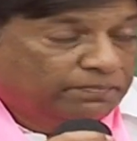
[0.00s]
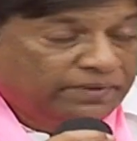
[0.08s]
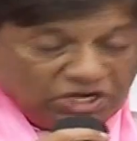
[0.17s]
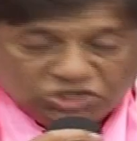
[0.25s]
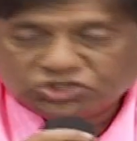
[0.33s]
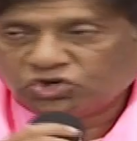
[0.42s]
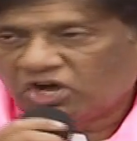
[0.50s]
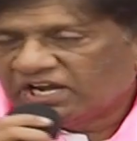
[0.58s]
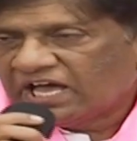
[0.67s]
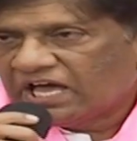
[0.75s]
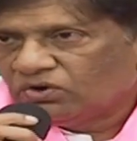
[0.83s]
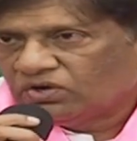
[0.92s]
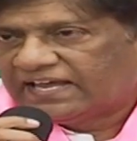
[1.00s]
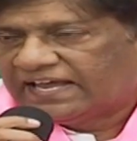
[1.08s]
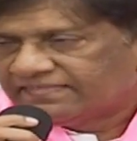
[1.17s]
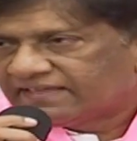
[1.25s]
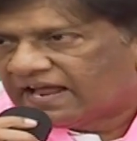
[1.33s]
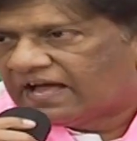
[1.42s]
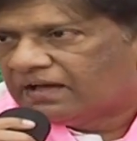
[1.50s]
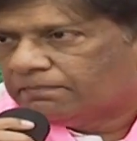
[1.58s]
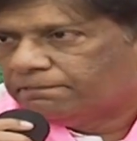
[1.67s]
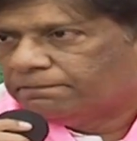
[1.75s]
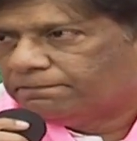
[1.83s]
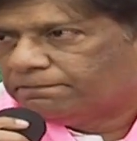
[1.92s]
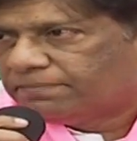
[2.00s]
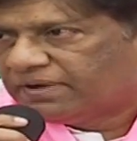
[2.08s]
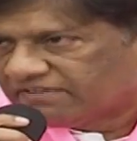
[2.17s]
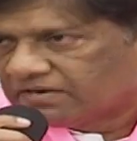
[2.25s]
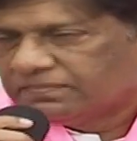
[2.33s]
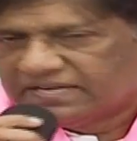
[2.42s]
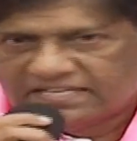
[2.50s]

పీయూష్ గోయల్ గారు కేంద్ర పవర్